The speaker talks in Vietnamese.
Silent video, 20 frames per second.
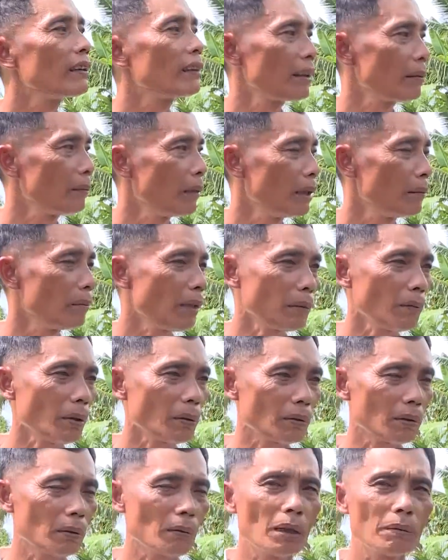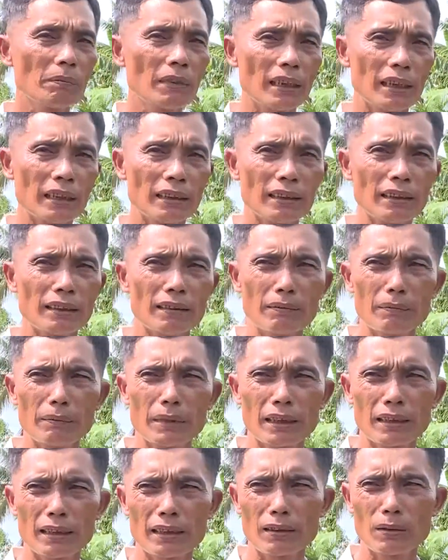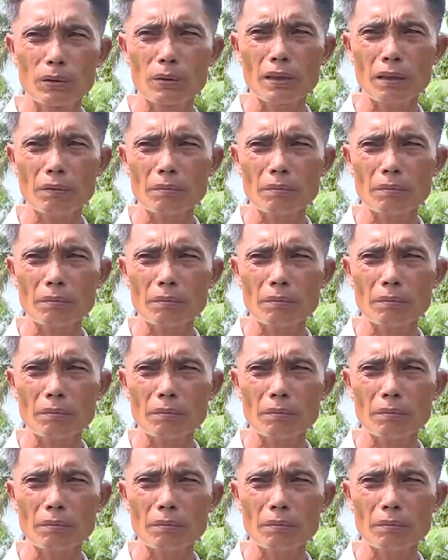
Chuẩn bị máy móc đồ bơm ra mình xuống